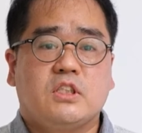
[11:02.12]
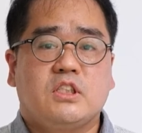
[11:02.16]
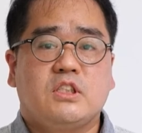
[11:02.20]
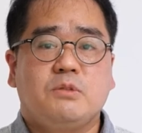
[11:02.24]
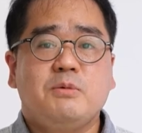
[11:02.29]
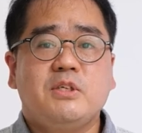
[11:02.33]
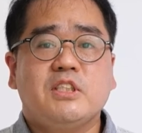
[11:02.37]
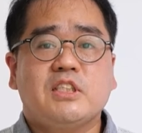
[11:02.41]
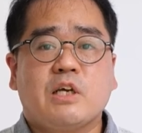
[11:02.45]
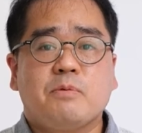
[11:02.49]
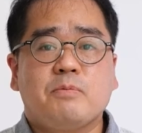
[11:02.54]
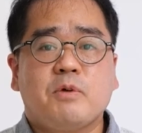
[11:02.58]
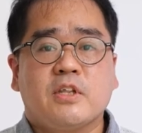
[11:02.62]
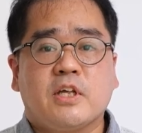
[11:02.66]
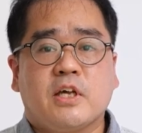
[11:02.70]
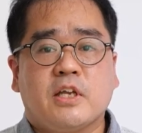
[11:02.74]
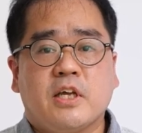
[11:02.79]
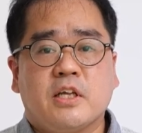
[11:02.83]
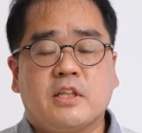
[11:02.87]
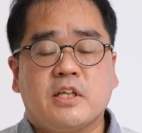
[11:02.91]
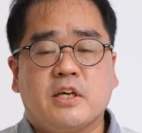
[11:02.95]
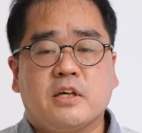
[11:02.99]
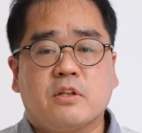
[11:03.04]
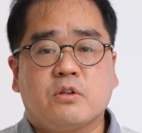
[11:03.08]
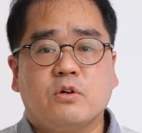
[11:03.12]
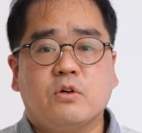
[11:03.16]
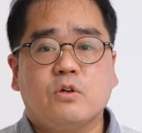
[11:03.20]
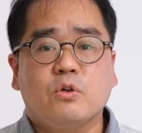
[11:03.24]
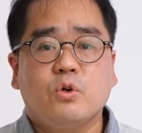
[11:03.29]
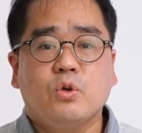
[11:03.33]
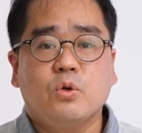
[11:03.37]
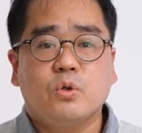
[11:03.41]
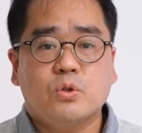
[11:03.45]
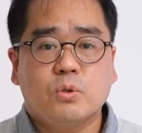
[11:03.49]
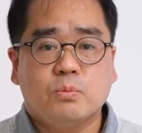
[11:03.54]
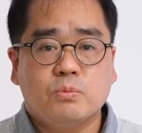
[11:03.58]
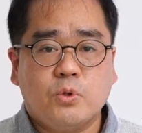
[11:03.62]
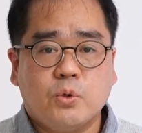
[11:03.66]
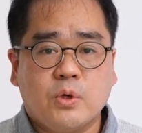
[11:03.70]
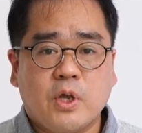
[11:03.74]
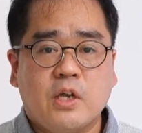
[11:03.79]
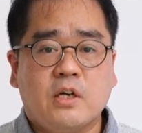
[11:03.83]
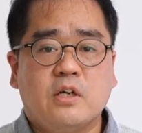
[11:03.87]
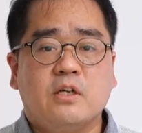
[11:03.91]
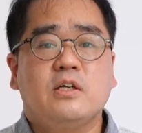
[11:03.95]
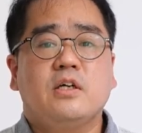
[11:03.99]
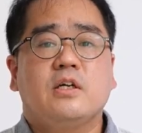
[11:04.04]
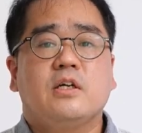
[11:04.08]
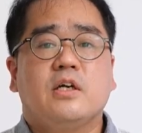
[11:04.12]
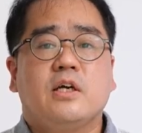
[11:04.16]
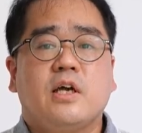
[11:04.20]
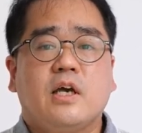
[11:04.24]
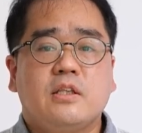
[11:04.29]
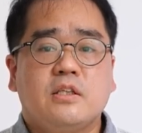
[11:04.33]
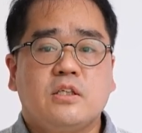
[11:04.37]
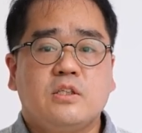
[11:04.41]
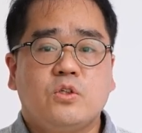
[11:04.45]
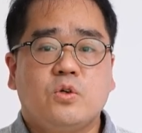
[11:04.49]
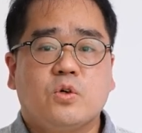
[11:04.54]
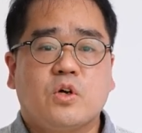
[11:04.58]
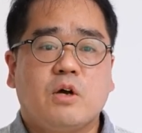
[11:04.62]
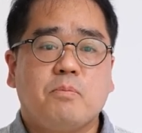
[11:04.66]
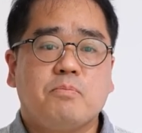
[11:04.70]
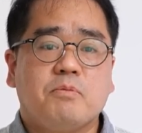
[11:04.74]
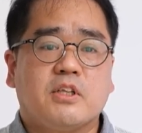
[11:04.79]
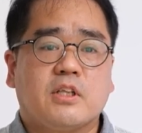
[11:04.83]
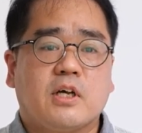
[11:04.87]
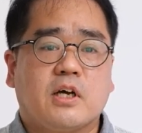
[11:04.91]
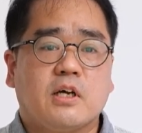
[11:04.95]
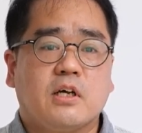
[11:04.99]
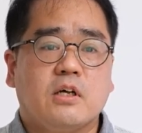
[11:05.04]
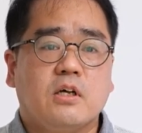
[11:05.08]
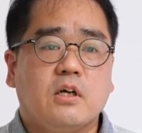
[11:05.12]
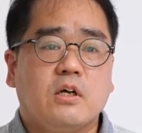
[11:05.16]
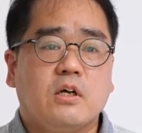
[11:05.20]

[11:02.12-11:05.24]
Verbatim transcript: 시민참여단에 대해서 좀 소개를 해드리려고 합니다.